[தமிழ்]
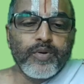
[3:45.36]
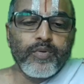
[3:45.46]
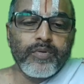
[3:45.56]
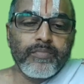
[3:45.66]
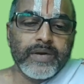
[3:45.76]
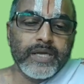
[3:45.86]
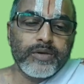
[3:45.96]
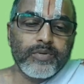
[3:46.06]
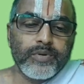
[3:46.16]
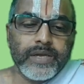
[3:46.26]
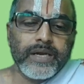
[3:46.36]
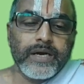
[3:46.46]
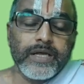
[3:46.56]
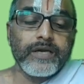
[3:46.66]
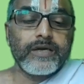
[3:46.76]
நூன்
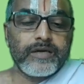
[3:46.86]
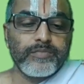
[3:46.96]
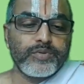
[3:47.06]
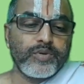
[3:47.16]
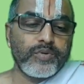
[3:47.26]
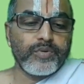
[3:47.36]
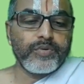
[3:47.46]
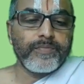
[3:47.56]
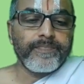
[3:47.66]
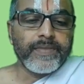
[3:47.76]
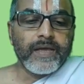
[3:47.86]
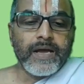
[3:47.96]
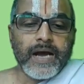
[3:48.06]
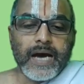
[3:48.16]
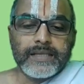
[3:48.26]
மைக்குருகில் இருக்கும் ஷோரு
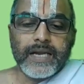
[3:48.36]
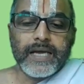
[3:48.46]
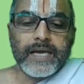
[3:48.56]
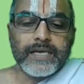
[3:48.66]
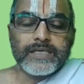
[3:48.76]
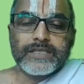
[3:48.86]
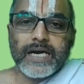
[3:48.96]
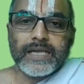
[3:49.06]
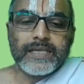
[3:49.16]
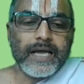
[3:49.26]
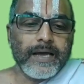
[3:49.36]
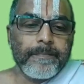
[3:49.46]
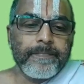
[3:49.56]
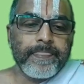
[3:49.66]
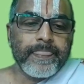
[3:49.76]
அதில் சில இடத்துல
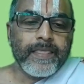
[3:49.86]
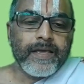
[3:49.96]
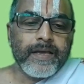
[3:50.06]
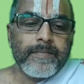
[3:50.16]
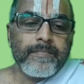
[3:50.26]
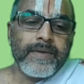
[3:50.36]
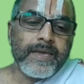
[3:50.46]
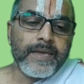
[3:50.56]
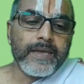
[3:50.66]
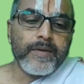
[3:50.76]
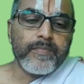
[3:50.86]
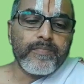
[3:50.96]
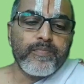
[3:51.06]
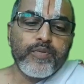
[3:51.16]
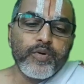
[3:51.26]
மீ
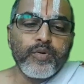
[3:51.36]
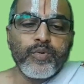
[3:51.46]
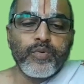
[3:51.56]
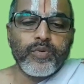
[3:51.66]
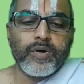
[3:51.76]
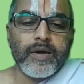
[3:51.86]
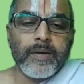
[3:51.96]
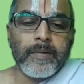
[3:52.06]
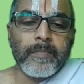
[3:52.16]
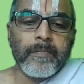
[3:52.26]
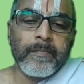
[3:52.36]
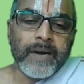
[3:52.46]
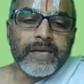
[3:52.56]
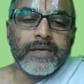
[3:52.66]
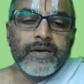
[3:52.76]
புழு நூன்
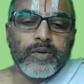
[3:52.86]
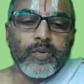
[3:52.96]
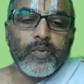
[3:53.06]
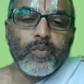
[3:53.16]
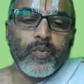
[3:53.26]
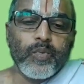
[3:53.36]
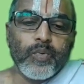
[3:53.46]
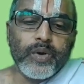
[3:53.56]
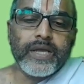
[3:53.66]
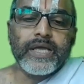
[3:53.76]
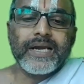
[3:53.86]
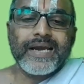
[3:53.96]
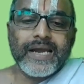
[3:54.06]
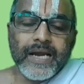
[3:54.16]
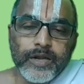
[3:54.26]
மயிர்
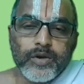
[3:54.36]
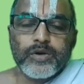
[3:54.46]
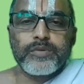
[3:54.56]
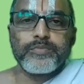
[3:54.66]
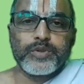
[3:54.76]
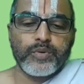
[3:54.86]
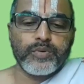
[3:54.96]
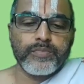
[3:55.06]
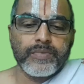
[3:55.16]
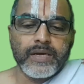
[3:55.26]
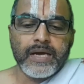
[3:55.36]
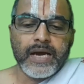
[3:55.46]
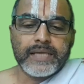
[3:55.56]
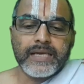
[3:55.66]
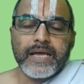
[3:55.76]
உருகீர்க்கில் இருக்கும் சோறு
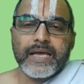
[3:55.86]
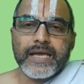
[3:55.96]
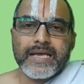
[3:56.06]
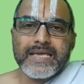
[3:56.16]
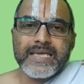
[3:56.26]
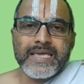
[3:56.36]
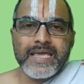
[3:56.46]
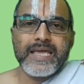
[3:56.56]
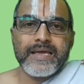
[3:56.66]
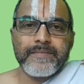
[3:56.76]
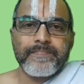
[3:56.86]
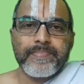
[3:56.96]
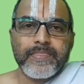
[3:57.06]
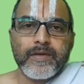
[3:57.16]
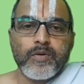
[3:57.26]
அதில் ஈ
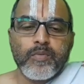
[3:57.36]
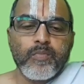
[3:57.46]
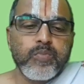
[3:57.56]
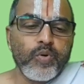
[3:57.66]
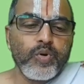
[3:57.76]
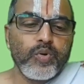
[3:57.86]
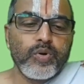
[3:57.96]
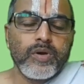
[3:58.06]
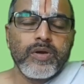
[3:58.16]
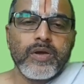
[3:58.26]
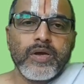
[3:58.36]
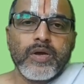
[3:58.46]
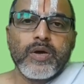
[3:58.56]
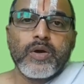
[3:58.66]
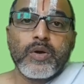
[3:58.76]
புழு
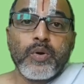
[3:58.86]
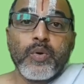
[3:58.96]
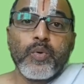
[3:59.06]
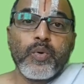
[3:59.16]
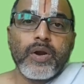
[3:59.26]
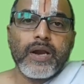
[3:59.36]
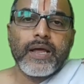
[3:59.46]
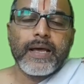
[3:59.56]
நூல்